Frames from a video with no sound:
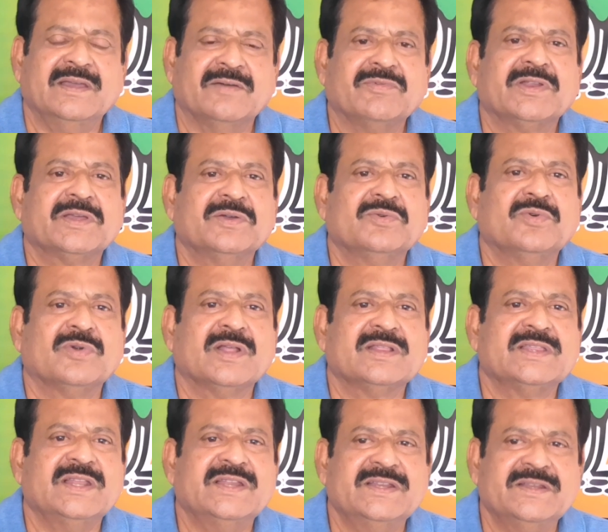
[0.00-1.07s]
ఎవరికి కూడా
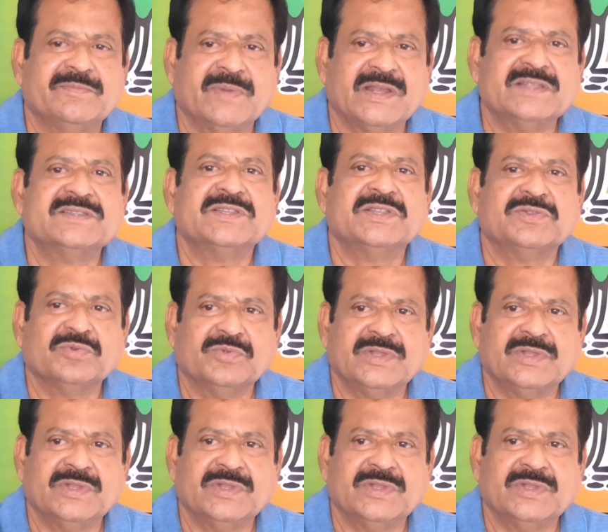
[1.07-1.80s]
తెలియని పరిస్థితి